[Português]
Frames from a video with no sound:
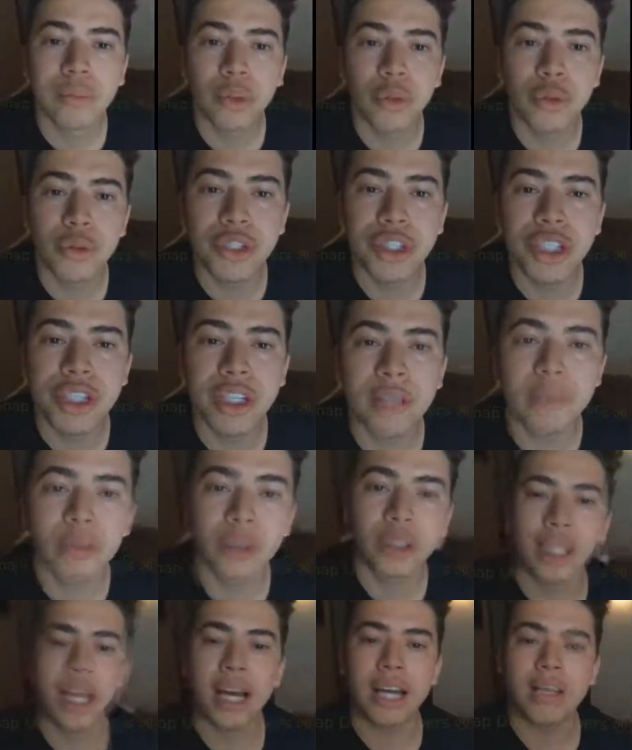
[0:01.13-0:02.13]
Bom dia,
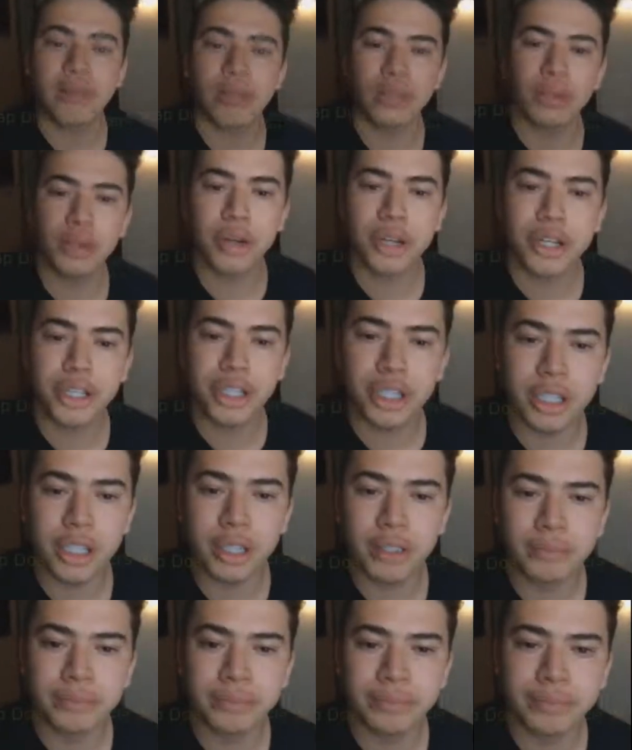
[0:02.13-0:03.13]
boa tarde, boa
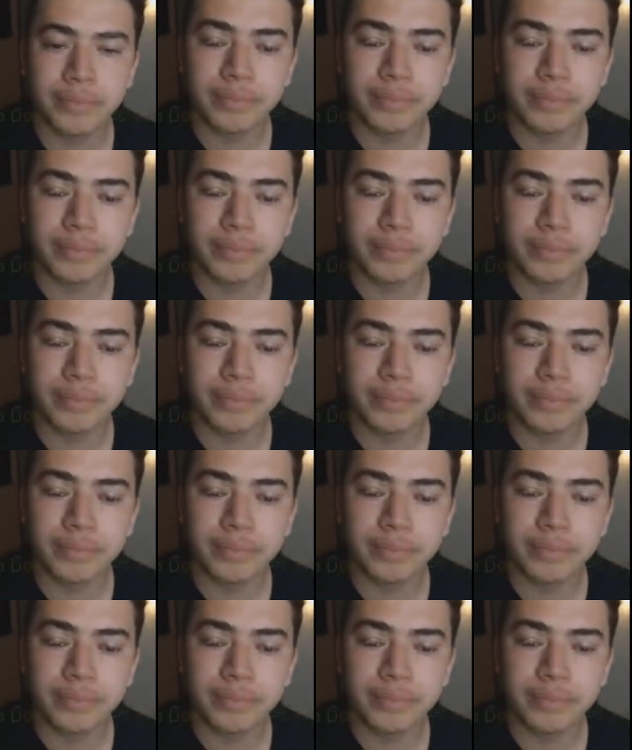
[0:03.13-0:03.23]
noite.